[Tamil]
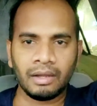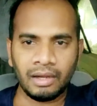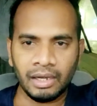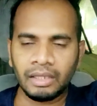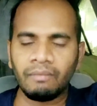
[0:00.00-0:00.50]

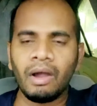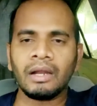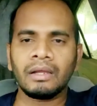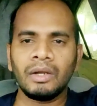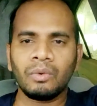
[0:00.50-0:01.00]
கடந்த
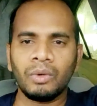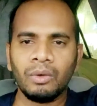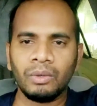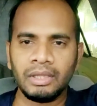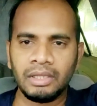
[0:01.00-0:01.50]
வாரங்கள் கூட
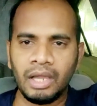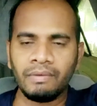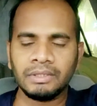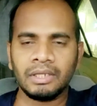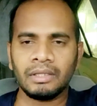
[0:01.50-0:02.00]
ஒரு
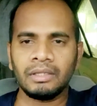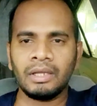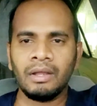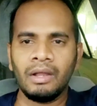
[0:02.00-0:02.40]
இந்தியாவைச் சேர்ந்த